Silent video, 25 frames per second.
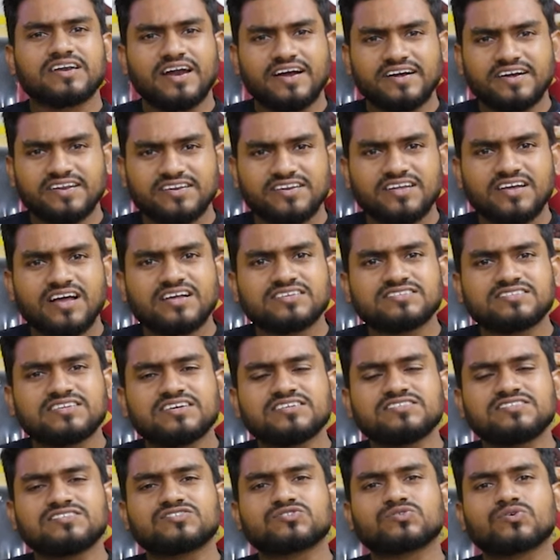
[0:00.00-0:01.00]
क्राइटेरियाज
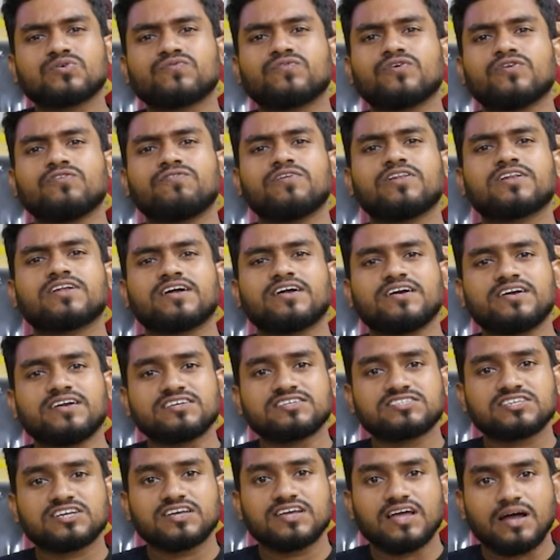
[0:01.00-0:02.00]
है जिसको फुलफिल
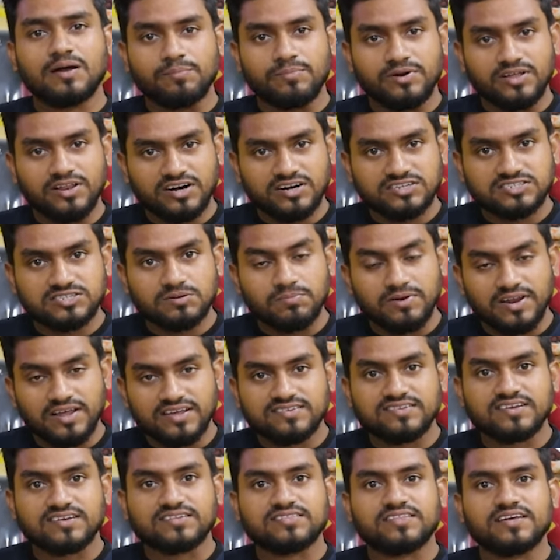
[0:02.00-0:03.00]
करने से ही आप डीलरशिप
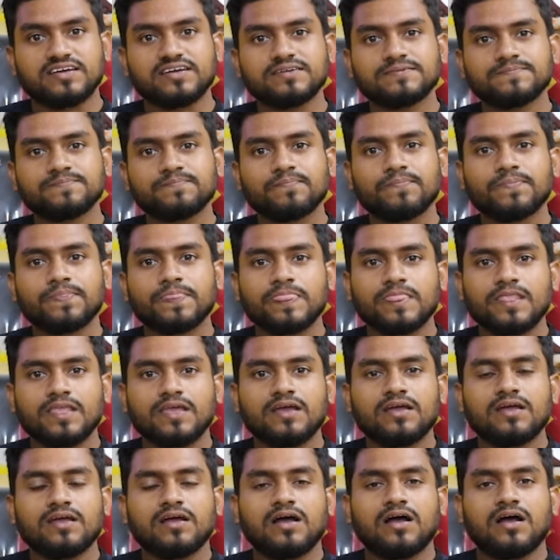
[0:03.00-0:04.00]
ले सकते हैं
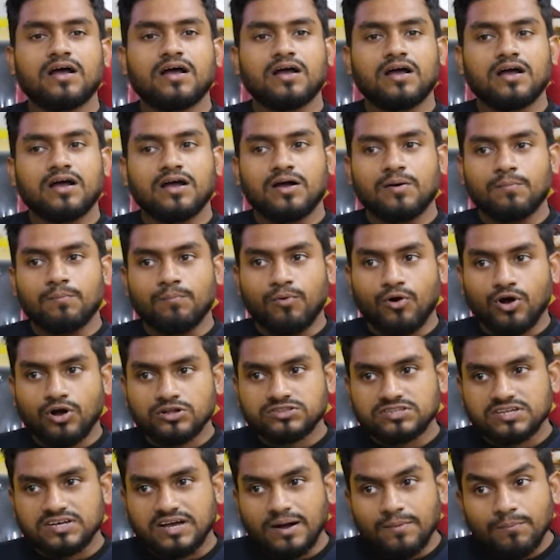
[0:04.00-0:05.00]

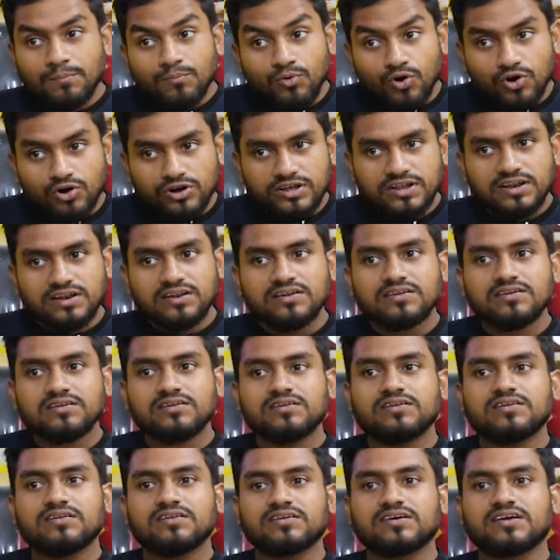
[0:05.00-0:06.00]
बहुत कम मॉडल
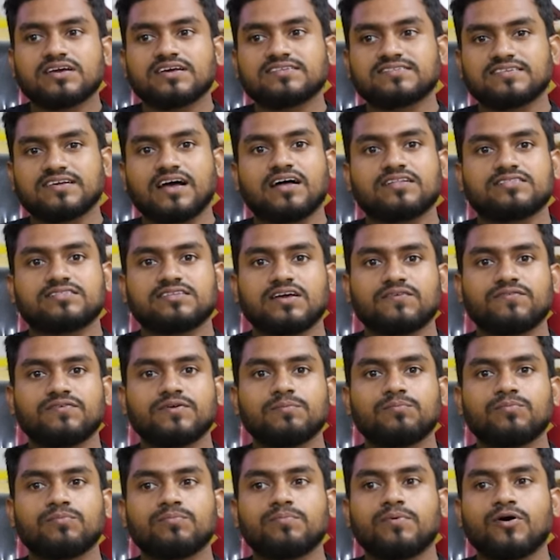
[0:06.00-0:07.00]
के साथ या
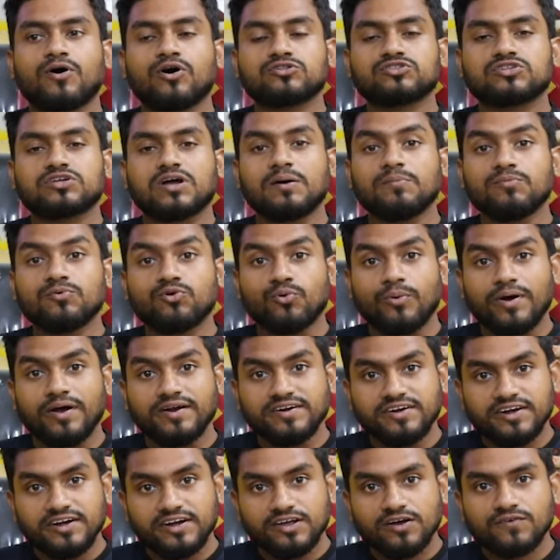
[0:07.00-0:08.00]
फिर बहुत कम
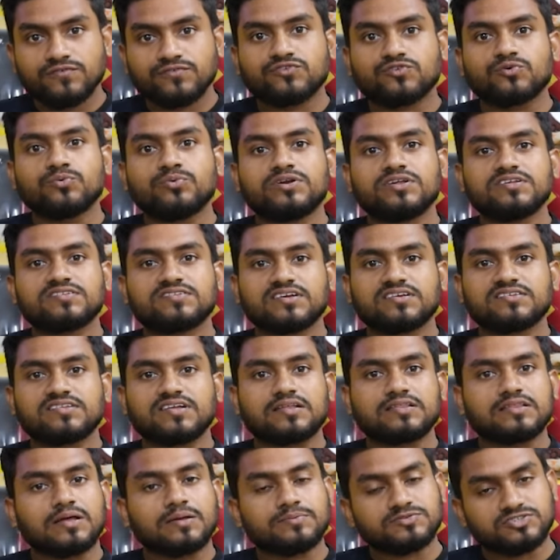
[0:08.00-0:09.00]
क्वांटिटी ऑफ स्कूटीज़ के
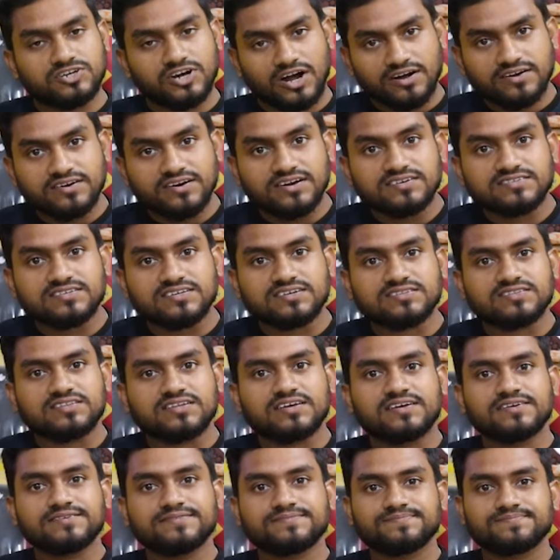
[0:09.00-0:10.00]
साथ आप स्टार्ट कर
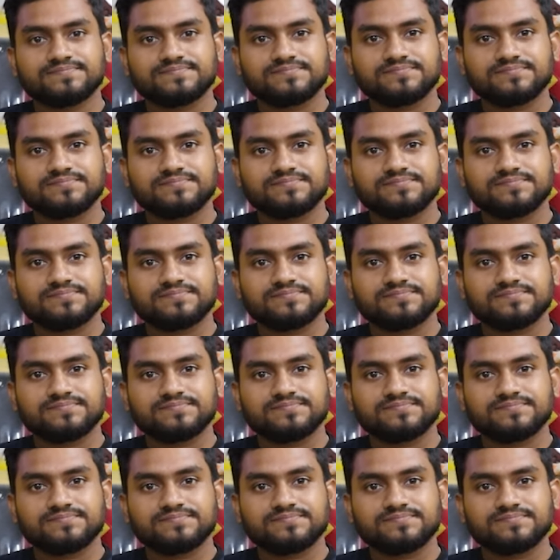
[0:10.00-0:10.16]
सकते हैं